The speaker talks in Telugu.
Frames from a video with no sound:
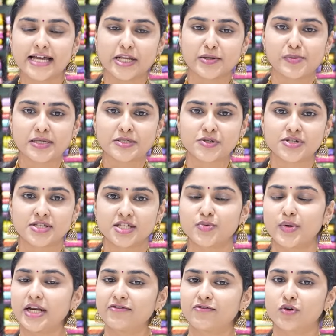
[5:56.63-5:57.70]
శారీ ప్రైస్ వచ్చేసి
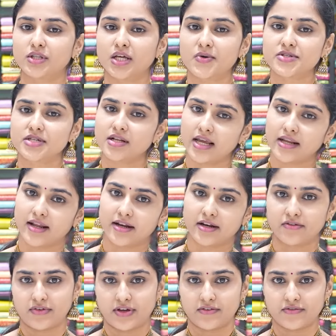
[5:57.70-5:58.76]
ట్వంటీ ఫోర్ థౌజండ్ నైన్
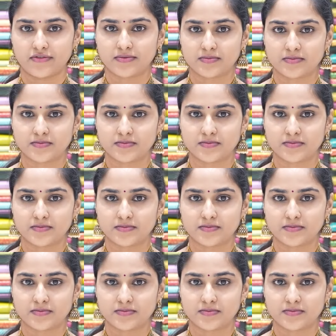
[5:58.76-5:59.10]
నైంటీ ఫైవ్